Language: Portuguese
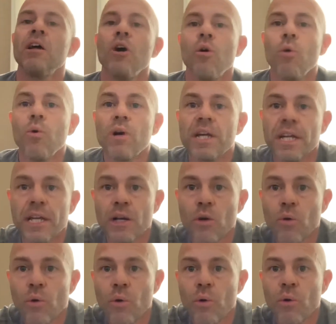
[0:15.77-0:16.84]
o
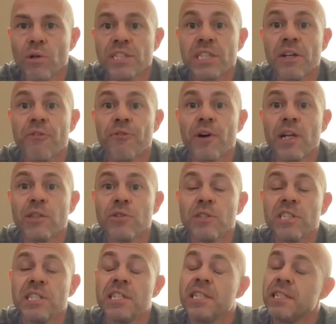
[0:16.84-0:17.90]
grego
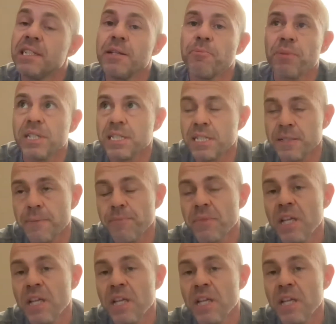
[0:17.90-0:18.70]
Stefanos Tsitsipas.